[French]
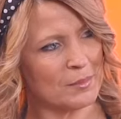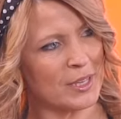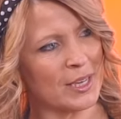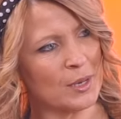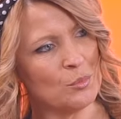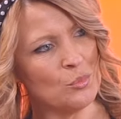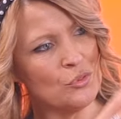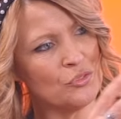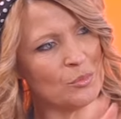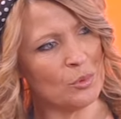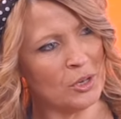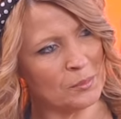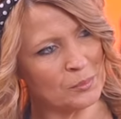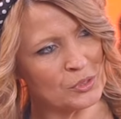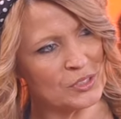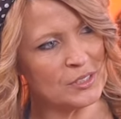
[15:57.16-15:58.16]
mais un mm.
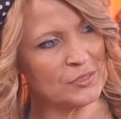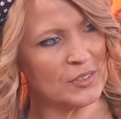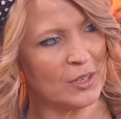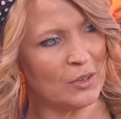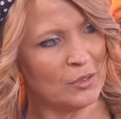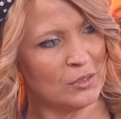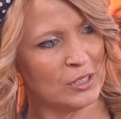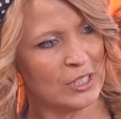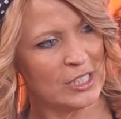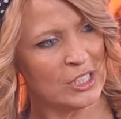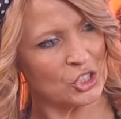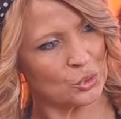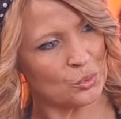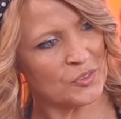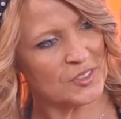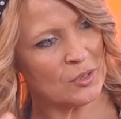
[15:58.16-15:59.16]
mouvement un peu différent.
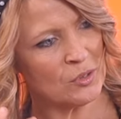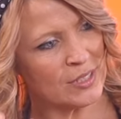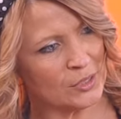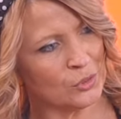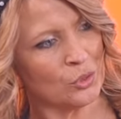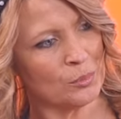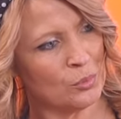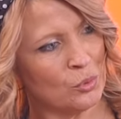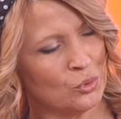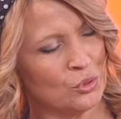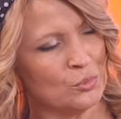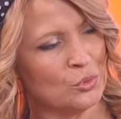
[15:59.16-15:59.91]
Je trouve que mm. ça encadre beaucoup